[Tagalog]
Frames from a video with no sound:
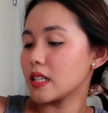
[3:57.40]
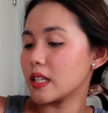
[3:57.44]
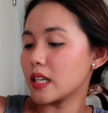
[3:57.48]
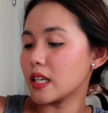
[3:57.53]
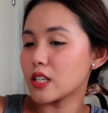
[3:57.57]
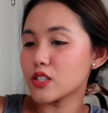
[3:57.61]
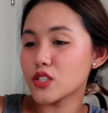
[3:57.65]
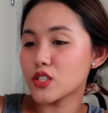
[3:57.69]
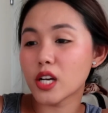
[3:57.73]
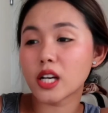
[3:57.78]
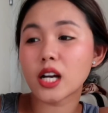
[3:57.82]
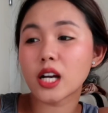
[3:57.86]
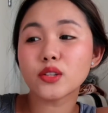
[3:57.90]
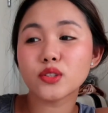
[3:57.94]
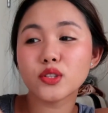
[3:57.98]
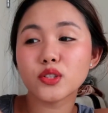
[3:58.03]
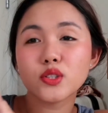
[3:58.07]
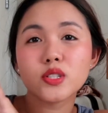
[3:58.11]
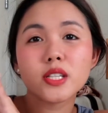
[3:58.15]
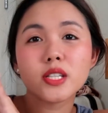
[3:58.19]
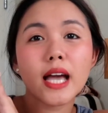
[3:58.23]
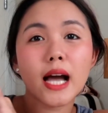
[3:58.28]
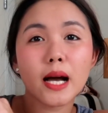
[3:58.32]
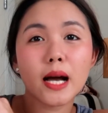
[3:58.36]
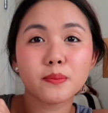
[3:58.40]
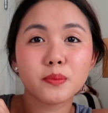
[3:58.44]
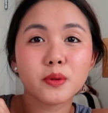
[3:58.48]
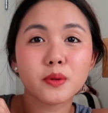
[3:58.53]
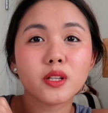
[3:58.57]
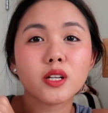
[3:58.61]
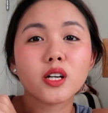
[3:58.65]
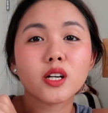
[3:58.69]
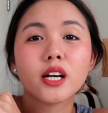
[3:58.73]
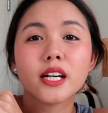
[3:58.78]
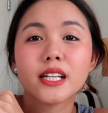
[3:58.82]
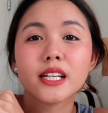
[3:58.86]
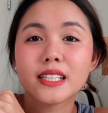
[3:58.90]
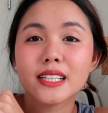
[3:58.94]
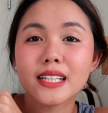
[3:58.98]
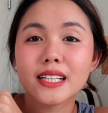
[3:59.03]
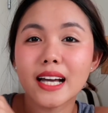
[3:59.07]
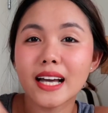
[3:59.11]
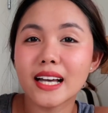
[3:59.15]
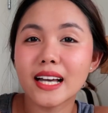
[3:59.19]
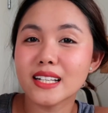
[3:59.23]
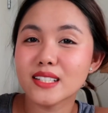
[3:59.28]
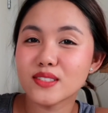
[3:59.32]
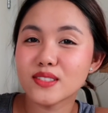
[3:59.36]
Yan, check out nyo si Apple Cart,
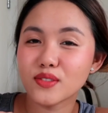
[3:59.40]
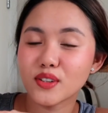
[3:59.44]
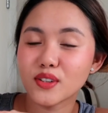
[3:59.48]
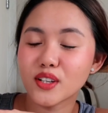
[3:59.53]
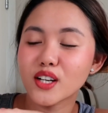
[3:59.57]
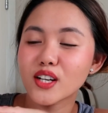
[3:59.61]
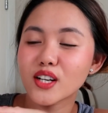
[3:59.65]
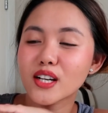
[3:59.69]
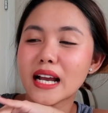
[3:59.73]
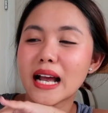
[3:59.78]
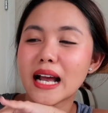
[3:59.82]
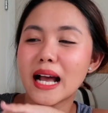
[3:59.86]
guys, for your